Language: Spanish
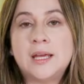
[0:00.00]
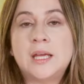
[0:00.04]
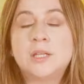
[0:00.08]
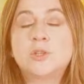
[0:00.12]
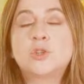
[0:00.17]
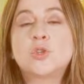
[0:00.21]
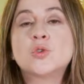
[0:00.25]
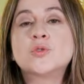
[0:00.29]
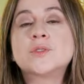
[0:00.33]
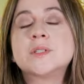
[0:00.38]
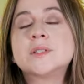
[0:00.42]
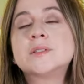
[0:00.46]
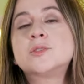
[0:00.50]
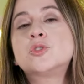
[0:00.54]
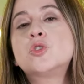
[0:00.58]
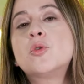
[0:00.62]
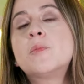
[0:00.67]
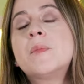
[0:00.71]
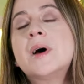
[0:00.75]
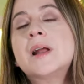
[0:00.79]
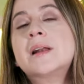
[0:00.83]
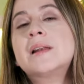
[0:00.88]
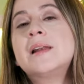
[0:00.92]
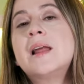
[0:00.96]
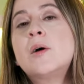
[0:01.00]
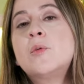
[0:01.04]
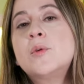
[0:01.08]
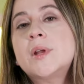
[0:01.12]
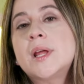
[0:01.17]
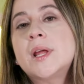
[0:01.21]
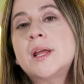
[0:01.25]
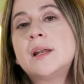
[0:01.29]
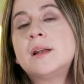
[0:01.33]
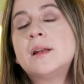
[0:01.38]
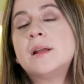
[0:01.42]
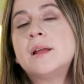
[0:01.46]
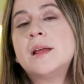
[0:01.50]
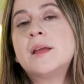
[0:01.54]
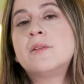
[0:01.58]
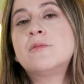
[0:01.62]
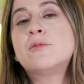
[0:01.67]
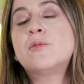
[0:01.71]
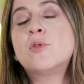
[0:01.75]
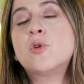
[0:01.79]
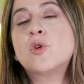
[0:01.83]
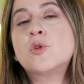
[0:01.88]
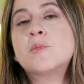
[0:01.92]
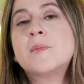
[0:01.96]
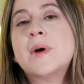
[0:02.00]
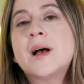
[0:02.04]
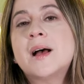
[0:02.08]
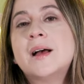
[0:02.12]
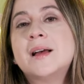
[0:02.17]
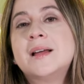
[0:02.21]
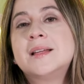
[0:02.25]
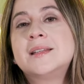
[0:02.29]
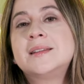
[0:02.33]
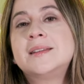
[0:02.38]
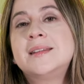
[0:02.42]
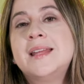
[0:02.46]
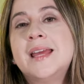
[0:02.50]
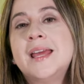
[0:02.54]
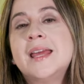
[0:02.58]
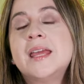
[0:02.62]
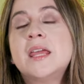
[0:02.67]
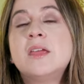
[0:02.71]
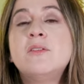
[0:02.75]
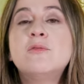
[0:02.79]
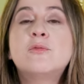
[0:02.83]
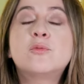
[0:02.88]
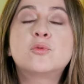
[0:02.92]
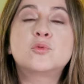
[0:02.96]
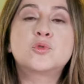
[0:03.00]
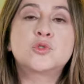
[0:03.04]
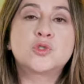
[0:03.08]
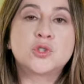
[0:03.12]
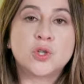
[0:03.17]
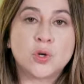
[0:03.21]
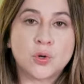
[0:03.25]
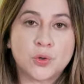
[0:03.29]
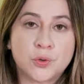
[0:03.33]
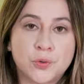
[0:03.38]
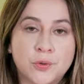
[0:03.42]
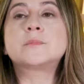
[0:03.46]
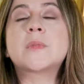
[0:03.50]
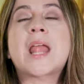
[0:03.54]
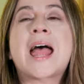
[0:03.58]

Entonces, tomar laurel en forma de infusión,